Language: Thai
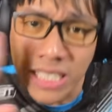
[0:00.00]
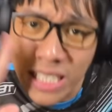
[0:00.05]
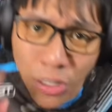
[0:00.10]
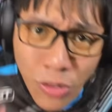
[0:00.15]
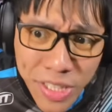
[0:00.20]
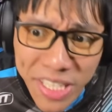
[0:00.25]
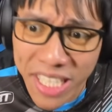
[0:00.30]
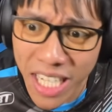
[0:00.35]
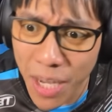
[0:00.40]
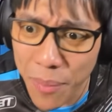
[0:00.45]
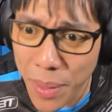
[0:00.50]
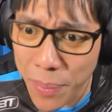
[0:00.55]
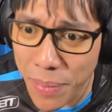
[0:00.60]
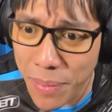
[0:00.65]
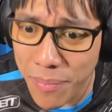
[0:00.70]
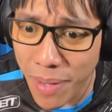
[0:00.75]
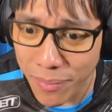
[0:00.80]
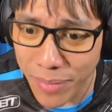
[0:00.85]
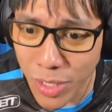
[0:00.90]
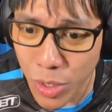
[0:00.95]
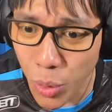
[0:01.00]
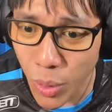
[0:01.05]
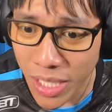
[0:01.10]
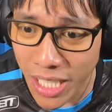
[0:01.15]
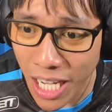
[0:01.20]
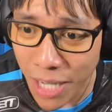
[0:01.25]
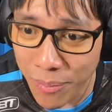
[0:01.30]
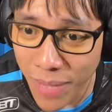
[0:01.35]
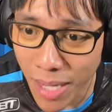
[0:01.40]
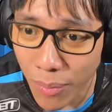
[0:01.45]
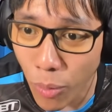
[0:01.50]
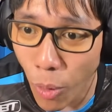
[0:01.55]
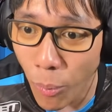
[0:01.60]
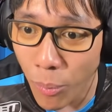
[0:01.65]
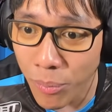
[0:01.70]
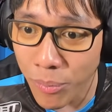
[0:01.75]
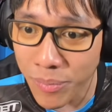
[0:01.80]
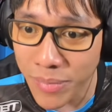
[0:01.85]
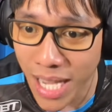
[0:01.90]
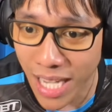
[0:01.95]
คือจริงครับมันเป็นแบบที่สวยงามมาก ผม
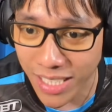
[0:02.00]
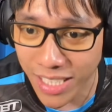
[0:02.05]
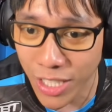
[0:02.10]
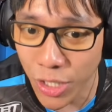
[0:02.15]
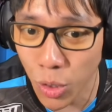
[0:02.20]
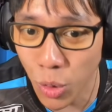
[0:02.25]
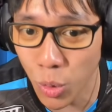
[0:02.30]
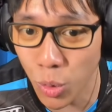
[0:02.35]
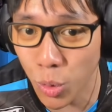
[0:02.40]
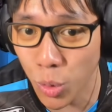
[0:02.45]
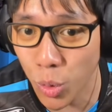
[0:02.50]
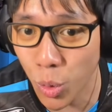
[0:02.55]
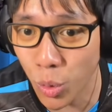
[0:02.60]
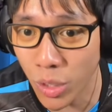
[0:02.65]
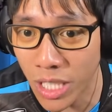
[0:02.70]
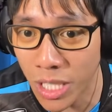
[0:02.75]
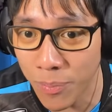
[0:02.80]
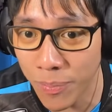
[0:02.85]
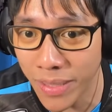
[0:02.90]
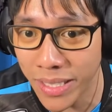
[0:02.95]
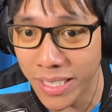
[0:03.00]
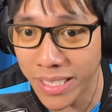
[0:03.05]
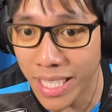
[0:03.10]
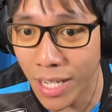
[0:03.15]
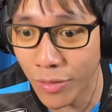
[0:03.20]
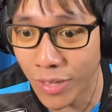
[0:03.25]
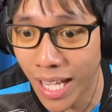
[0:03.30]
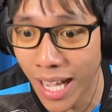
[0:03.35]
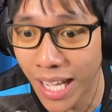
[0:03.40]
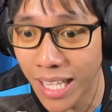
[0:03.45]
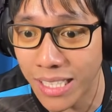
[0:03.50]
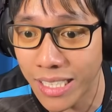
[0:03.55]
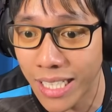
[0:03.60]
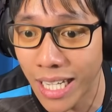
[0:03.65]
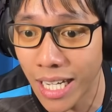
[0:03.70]
อยากจะอยู่ตรงนี้ไปอีกยาวนาน